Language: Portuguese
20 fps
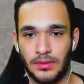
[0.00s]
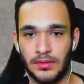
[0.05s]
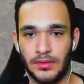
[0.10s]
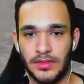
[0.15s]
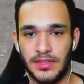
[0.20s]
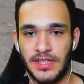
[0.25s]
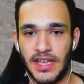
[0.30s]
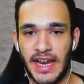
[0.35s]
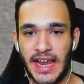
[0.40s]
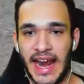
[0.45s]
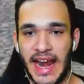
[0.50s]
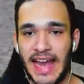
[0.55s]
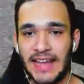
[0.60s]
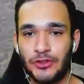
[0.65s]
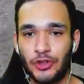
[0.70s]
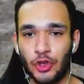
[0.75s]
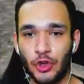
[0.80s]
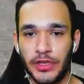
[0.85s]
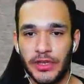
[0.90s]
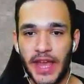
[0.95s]
Acelerar
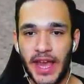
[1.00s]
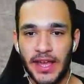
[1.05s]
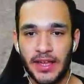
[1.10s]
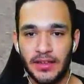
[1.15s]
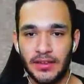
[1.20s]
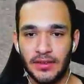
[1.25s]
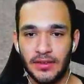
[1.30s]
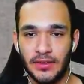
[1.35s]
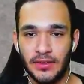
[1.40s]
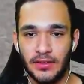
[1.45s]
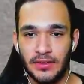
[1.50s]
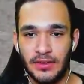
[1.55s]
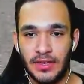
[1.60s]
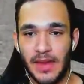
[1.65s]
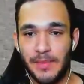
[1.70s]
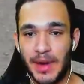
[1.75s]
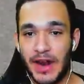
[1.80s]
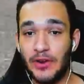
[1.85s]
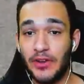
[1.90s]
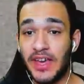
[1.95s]
tudo, hein?
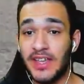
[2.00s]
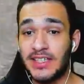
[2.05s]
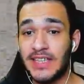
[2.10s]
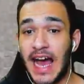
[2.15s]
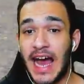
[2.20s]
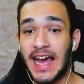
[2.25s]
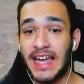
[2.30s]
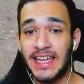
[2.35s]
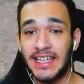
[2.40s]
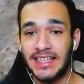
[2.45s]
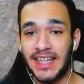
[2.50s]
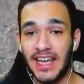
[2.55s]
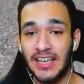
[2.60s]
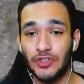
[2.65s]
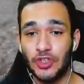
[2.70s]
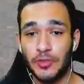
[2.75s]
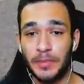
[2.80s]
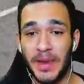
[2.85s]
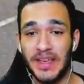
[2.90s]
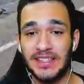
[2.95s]
Lembrando que esse carro aqui tem a
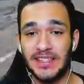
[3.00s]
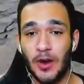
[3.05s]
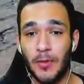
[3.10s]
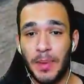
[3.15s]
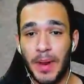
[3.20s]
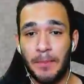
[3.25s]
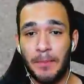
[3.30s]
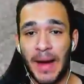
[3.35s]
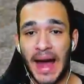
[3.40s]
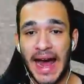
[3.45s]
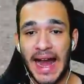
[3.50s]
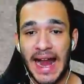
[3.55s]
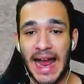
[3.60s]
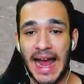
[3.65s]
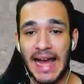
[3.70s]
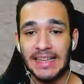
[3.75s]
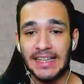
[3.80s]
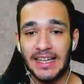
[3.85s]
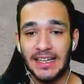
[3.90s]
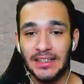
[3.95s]
suspensão
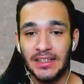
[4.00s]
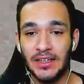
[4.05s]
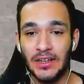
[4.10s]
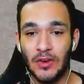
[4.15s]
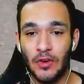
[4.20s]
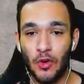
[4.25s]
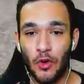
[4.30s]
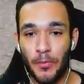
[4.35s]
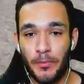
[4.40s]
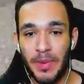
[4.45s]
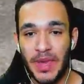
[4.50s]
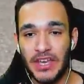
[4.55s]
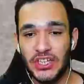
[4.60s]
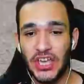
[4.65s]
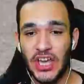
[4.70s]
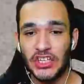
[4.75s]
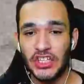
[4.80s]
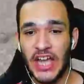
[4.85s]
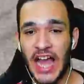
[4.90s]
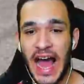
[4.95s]
preparada. O
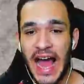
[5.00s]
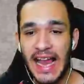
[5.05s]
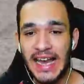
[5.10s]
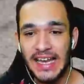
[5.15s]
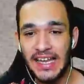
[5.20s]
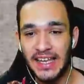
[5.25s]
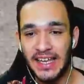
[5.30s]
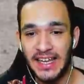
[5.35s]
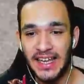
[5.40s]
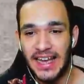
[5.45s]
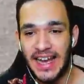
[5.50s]
bicho é de rally.